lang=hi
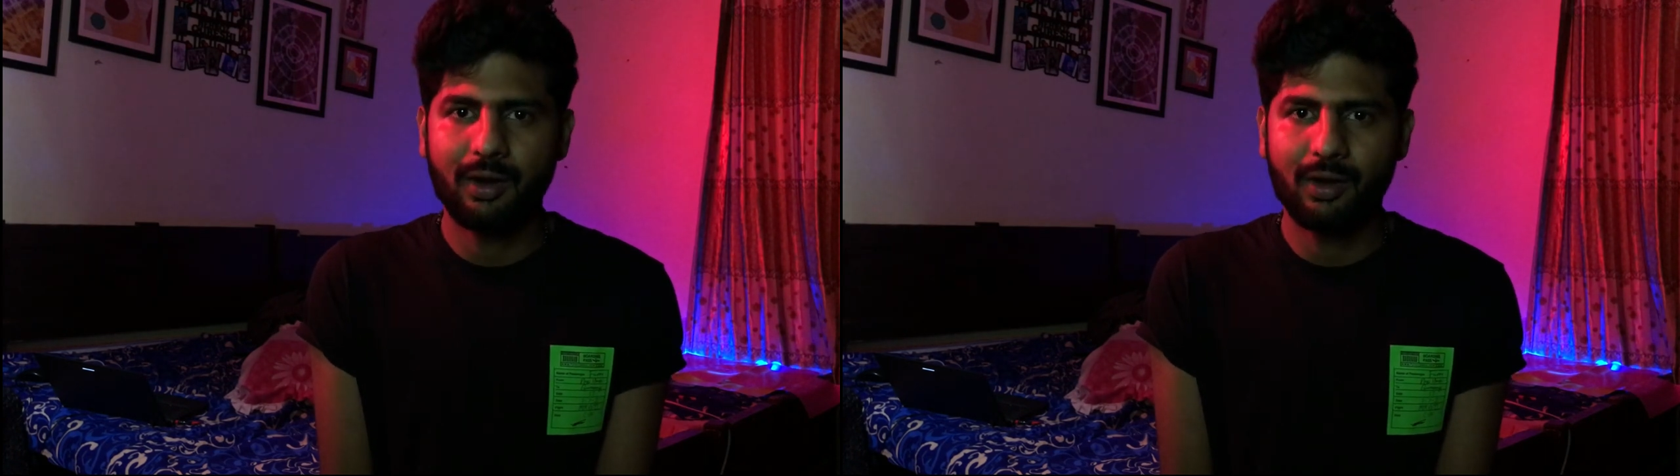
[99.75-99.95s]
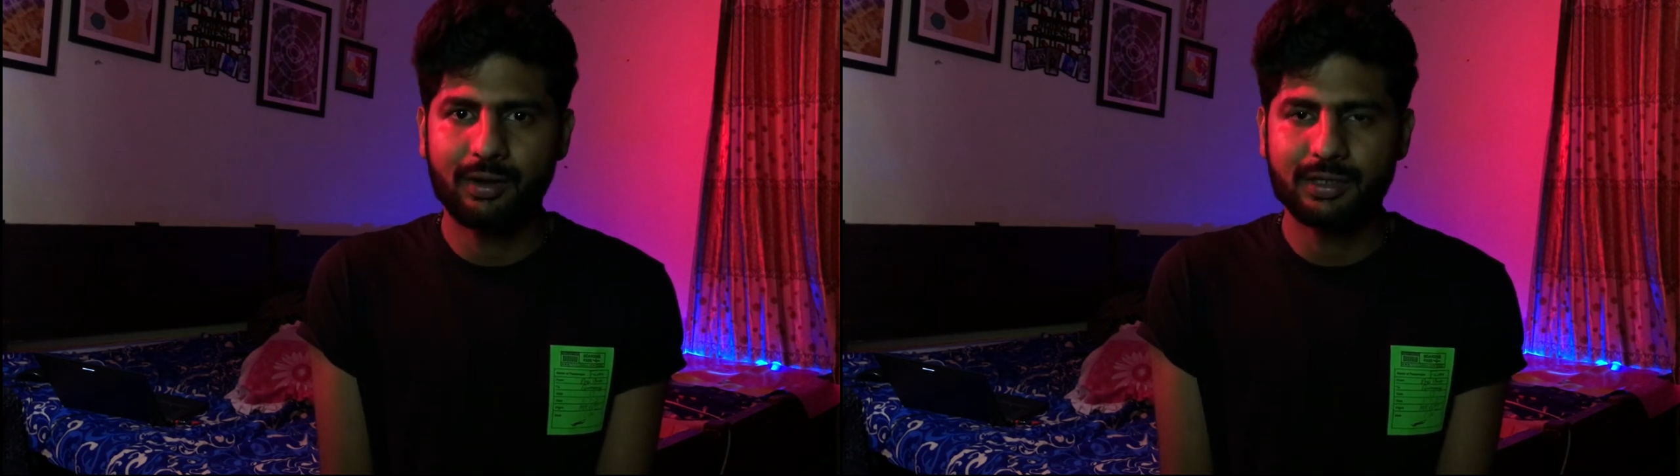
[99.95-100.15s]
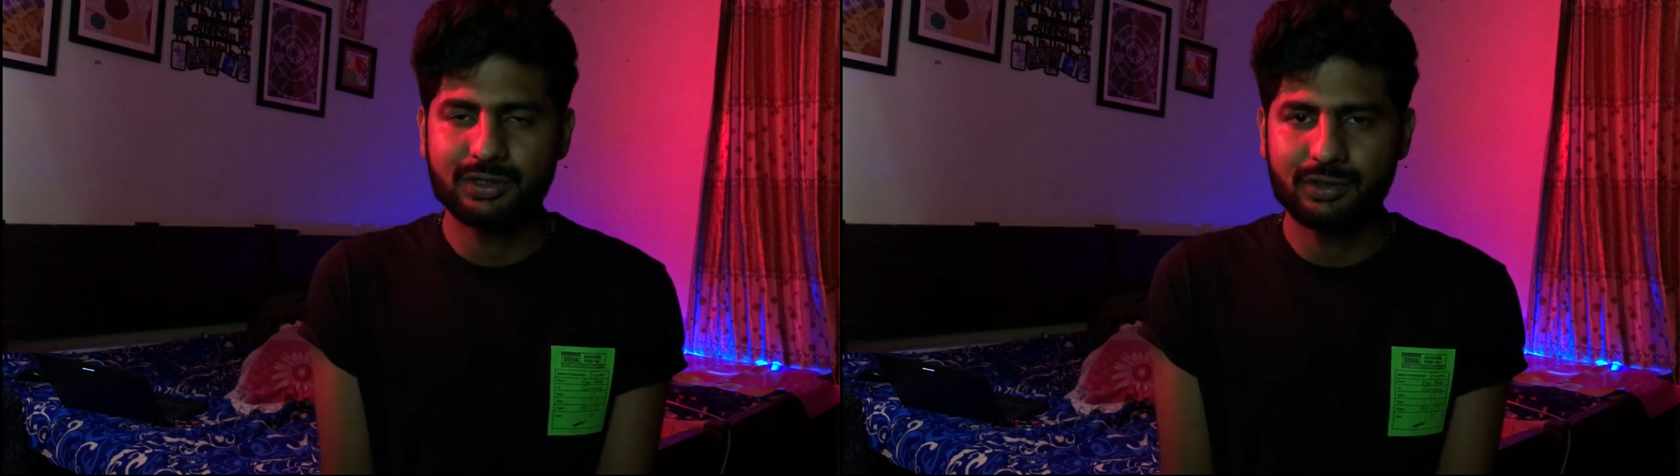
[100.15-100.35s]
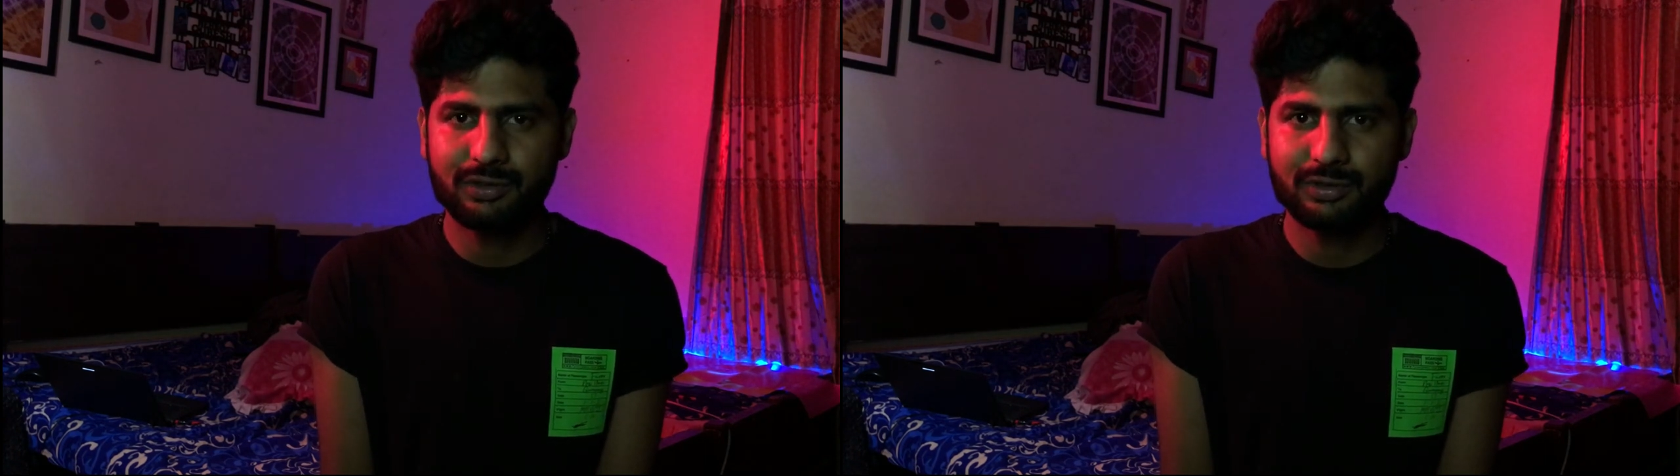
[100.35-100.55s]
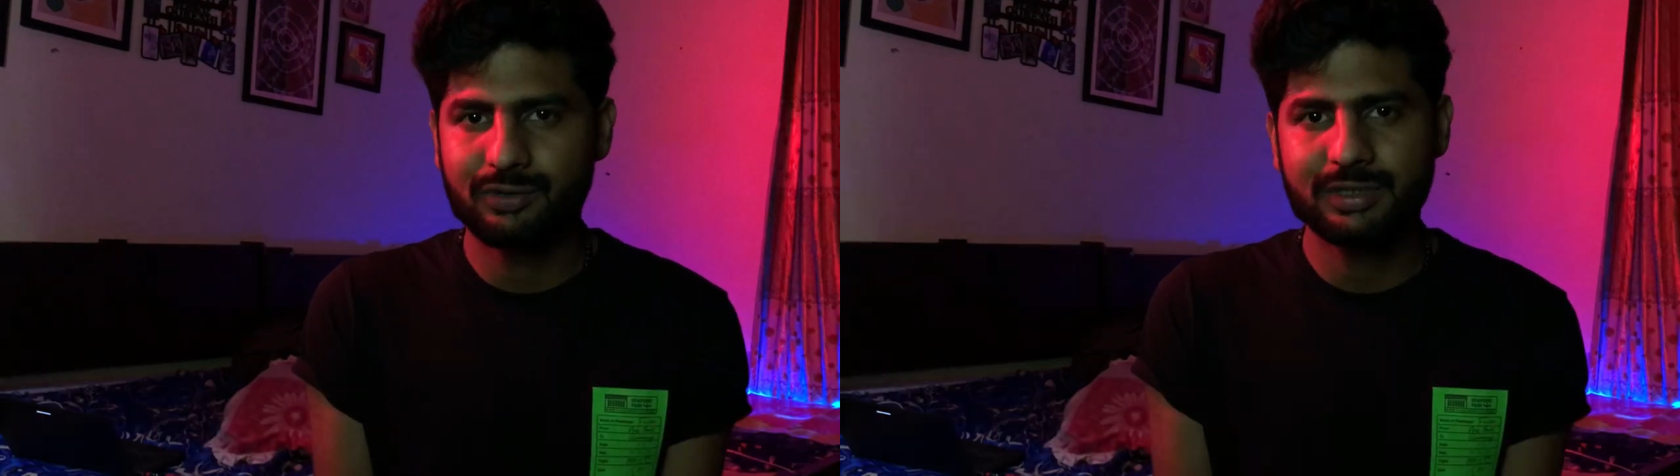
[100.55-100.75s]
और जो
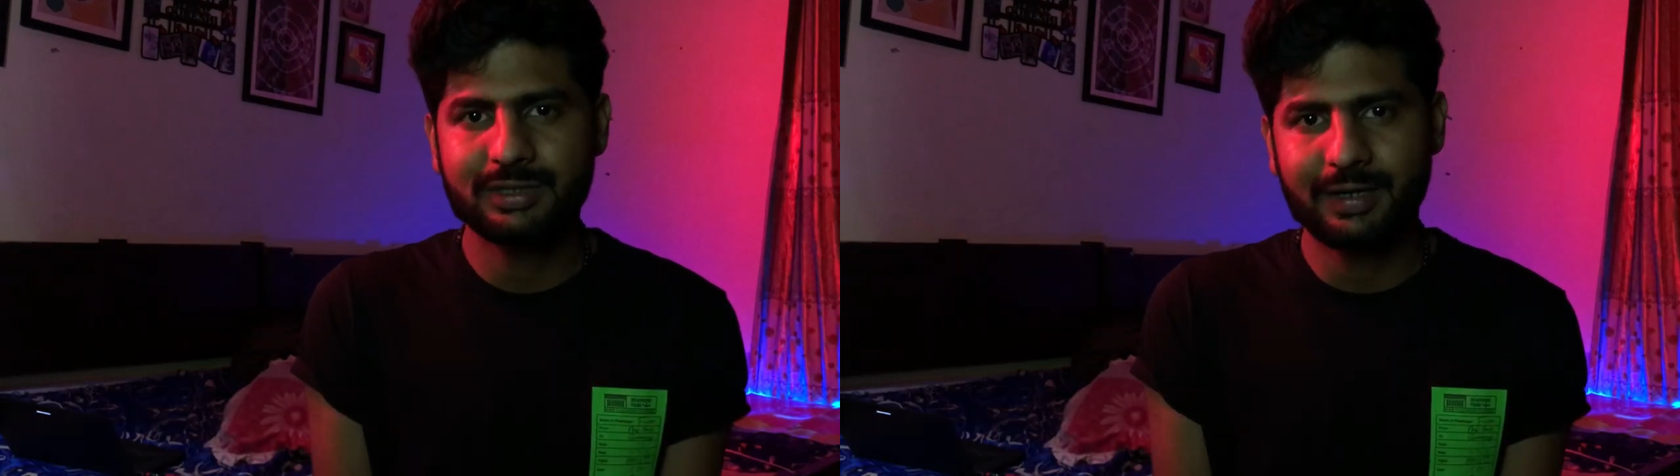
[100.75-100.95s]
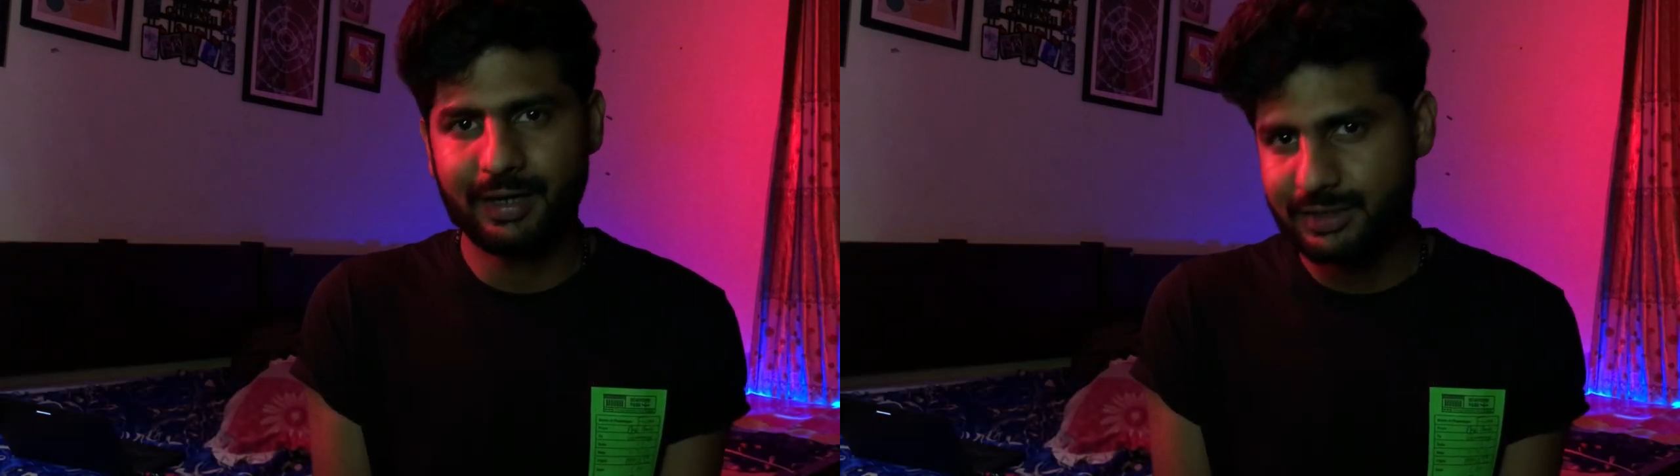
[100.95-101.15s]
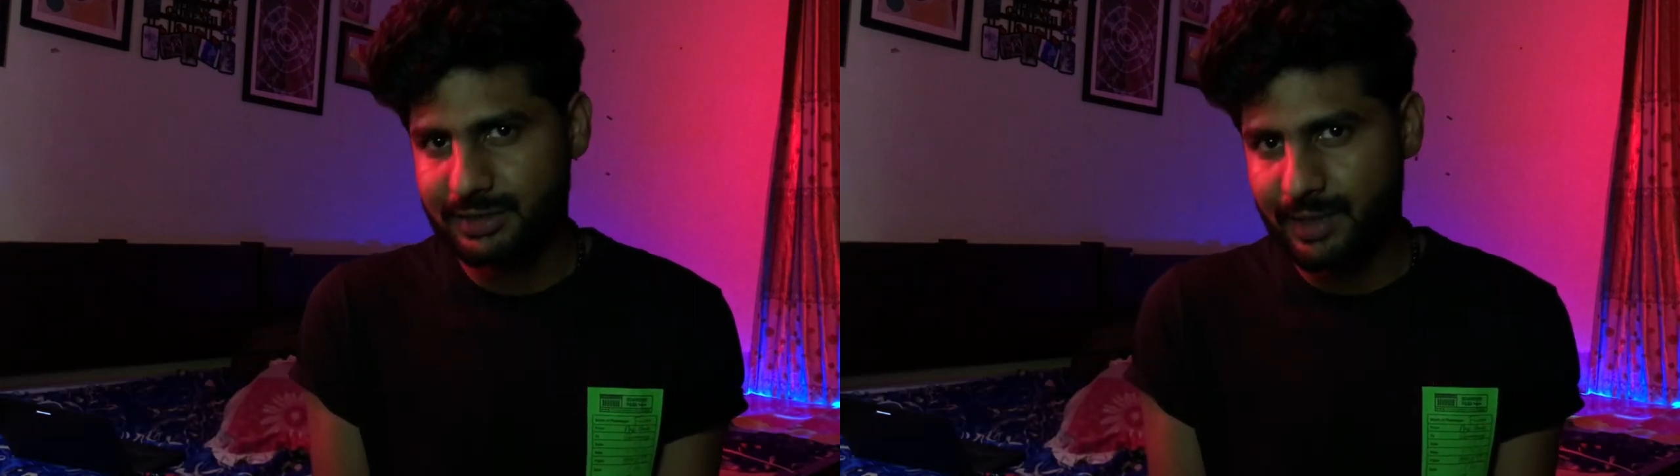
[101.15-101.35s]
टूरिस्ट अट्रैक्शन